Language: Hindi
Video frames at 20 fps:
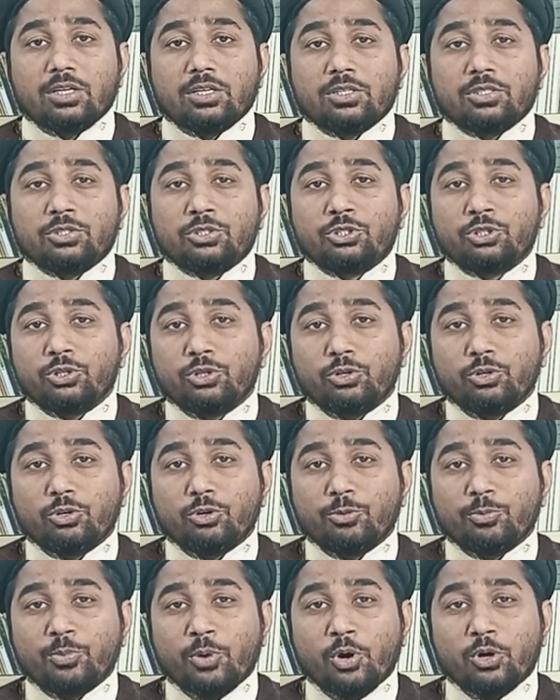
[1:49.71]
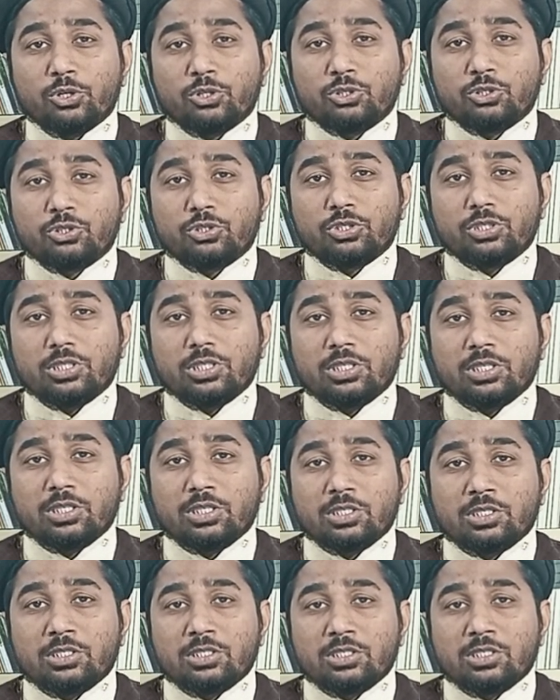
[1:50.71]
जो बहुत
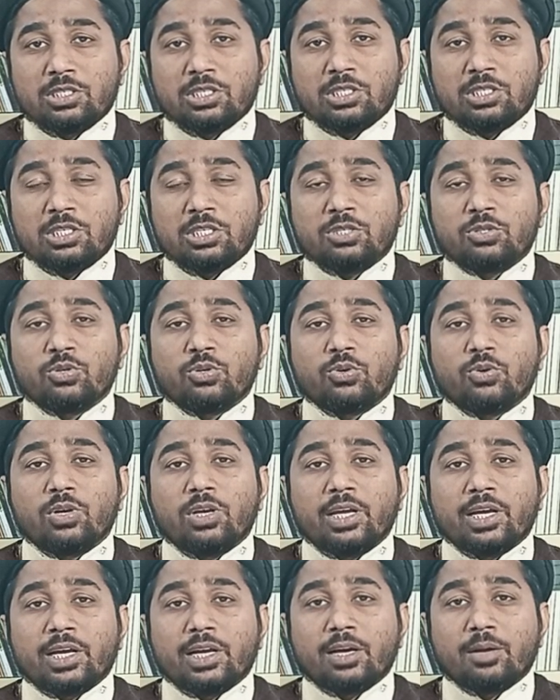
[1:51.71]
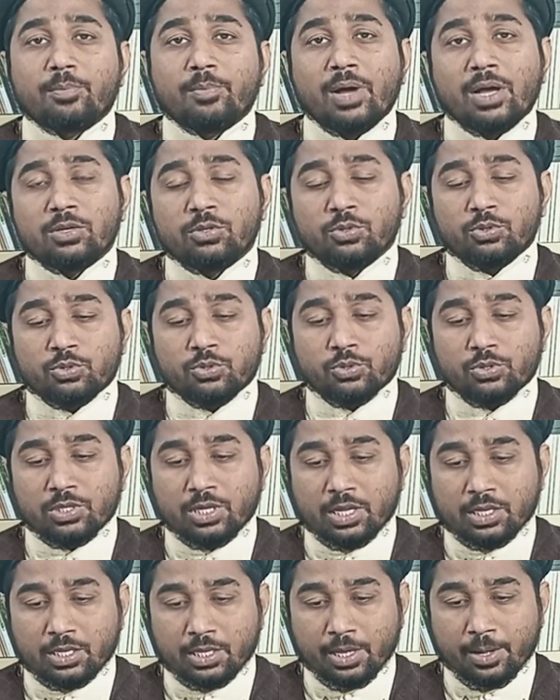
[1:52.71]
सी चीज़ों को लेकर मायूस हो
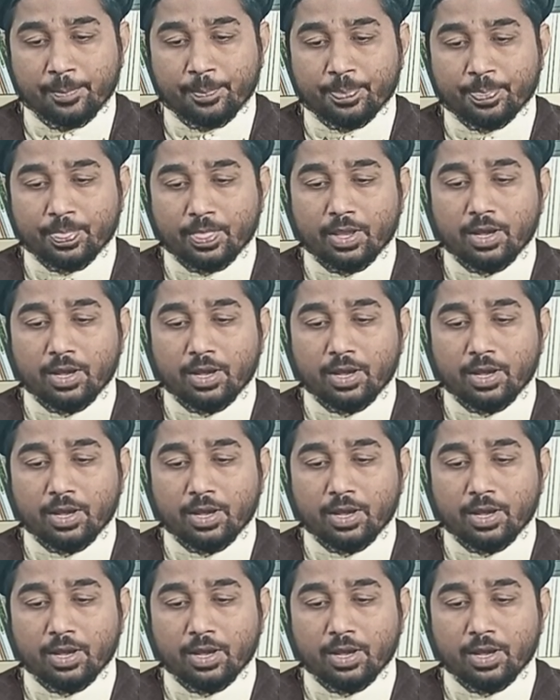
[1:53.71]
जाते हैं